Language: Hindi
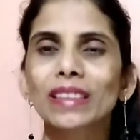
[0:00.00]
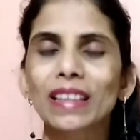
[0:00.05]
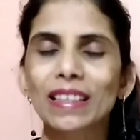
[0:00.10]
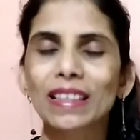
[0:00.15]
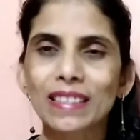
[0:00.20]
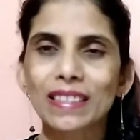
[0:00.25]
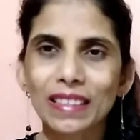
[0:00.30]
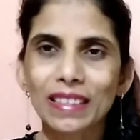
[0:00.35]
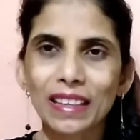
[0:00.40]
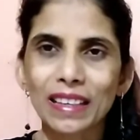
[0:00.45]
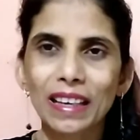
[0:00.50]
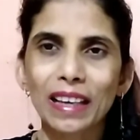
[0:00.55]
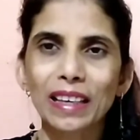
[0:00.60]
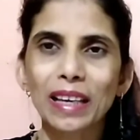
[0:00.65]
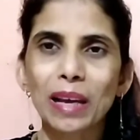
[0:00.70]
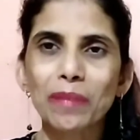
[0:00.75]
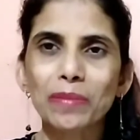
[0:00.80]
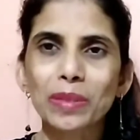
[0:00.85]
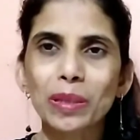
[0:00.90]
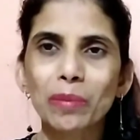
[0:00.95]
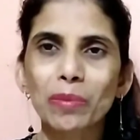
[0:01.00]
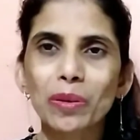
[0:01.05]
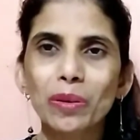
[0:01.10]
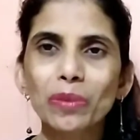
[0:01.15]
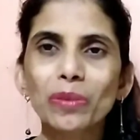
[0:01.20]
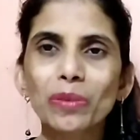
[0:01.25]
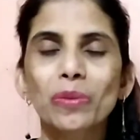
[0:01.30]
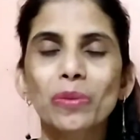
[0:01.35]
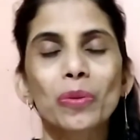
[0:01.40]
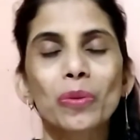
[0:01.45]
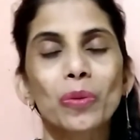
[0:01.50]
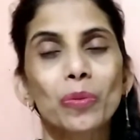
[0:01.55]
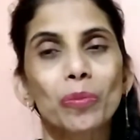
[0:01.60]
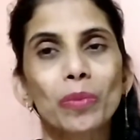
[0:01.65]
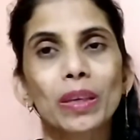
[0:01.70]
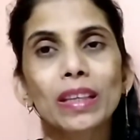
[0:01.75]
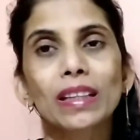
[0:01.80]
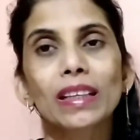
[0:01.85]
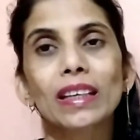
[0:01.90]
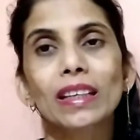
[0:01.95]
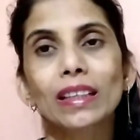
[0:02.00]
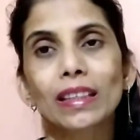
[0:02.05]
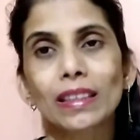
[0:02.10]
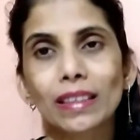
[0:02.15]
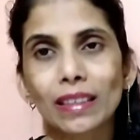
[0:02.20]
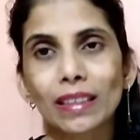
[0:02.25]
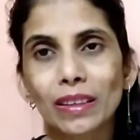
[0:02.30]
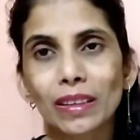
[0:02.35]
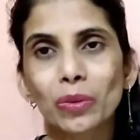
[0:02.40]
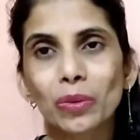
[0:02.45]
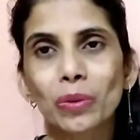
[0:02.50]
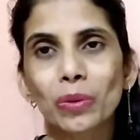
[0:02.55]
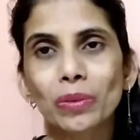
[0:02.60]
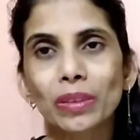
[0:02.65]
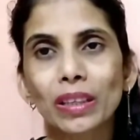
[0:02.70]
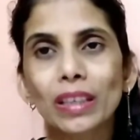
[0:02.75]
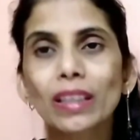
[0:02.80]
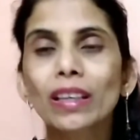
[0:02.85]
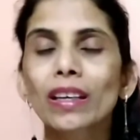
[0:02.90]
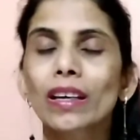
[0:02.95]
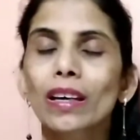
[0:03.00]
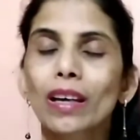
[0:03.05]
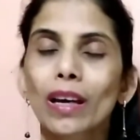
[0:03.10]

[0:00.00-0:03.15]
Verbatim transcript: कैसे हैं आप सब लोग उम्मीद है कि ठीक होंगे